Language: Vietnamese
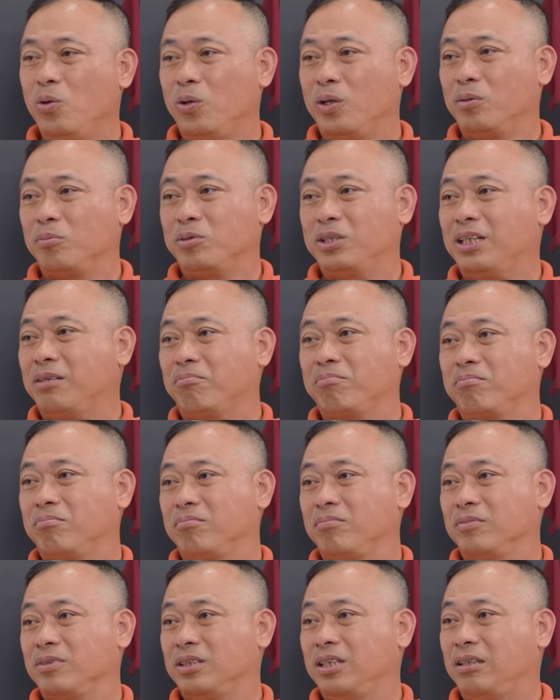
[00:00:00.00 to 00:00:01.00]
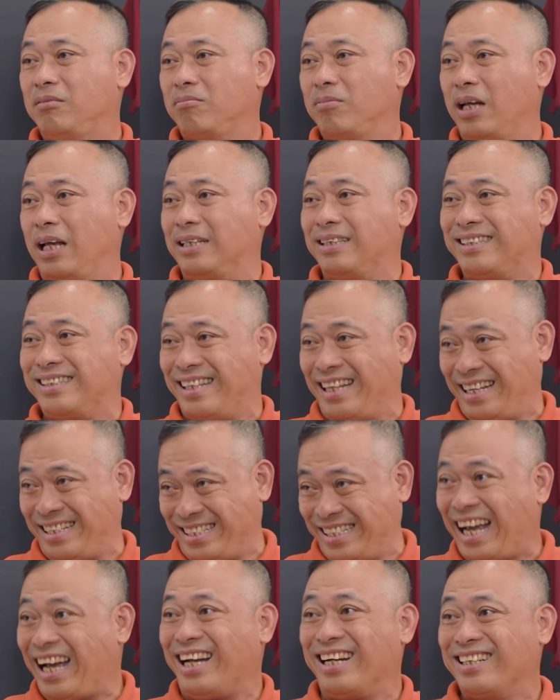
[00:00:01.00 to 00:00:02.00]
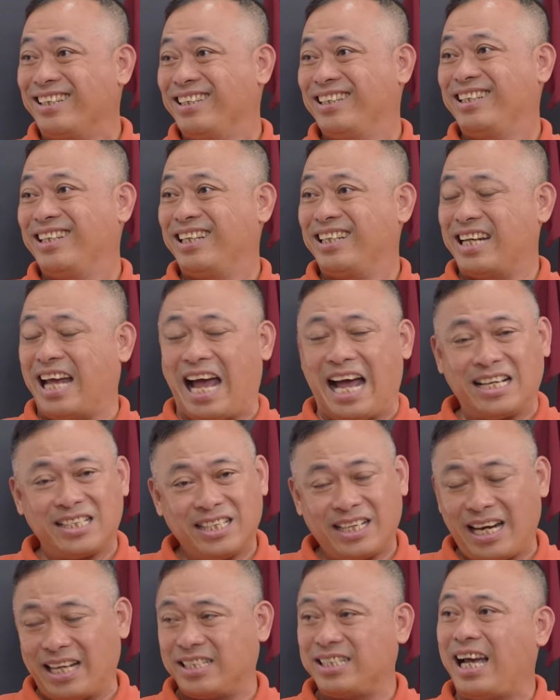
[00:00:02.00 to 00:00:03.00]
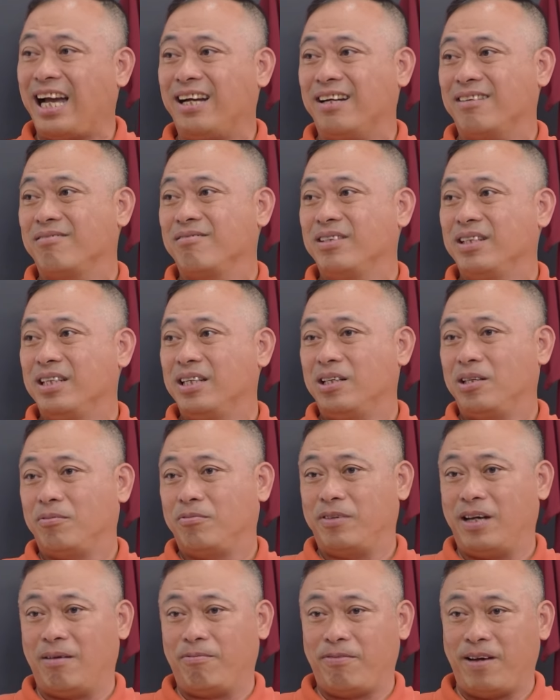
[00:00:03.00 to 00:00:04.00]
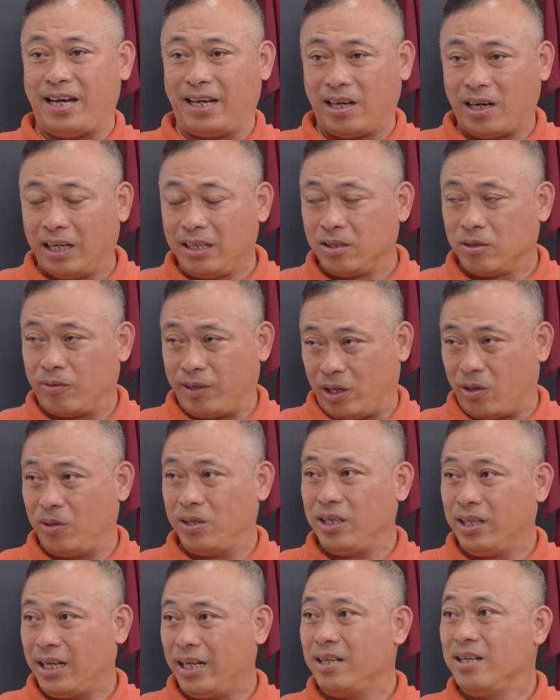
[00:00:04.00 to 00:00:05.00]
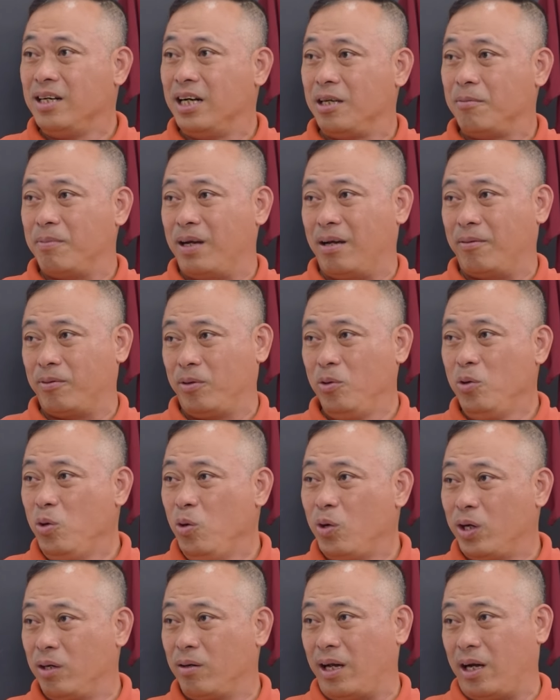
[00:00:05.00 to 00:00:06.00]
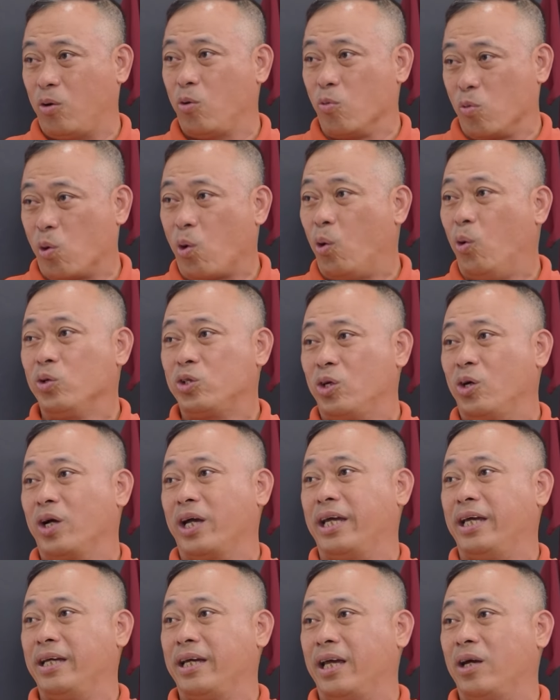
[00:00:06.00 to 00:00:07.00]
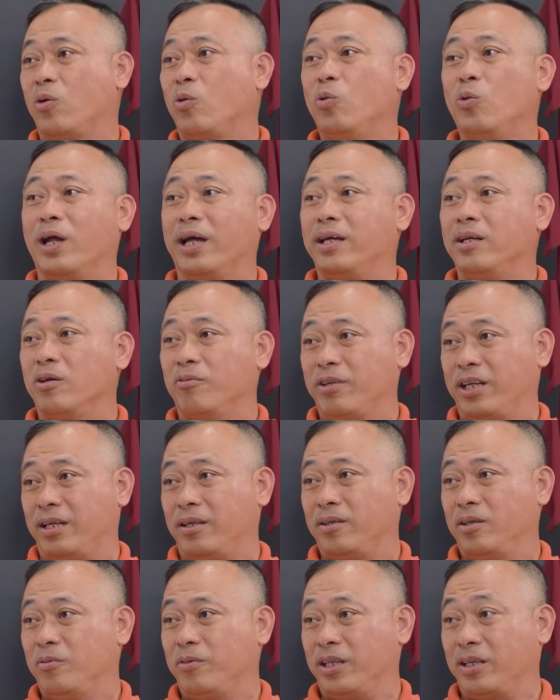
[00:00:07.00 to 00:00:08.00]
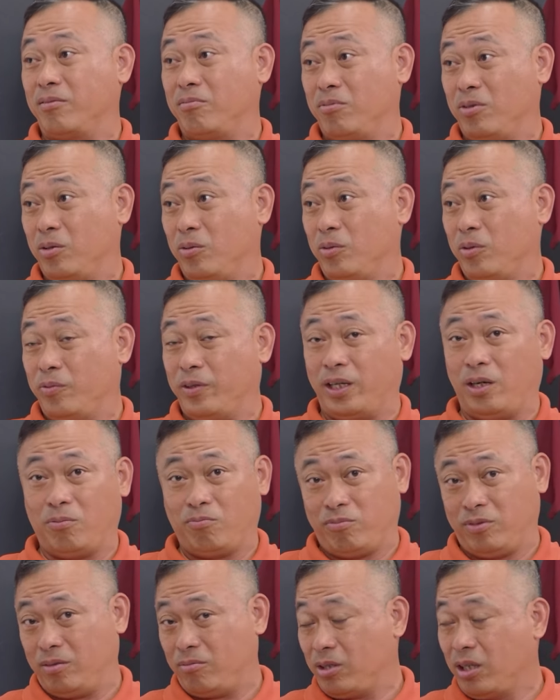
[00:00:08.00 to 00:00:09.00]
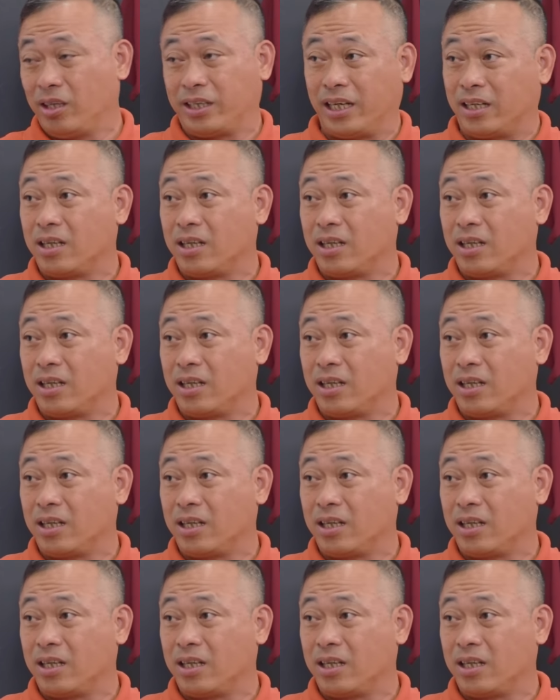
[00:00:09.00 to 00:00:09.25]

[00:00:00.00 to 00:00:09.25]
luôn rất rất là là chắc, đá rất là chắc, và phải cần phải có những cái người mà luôn luôn là củng cố cho cái cái khu đấy, nó phải nó phải nó, nó phải cực kỳ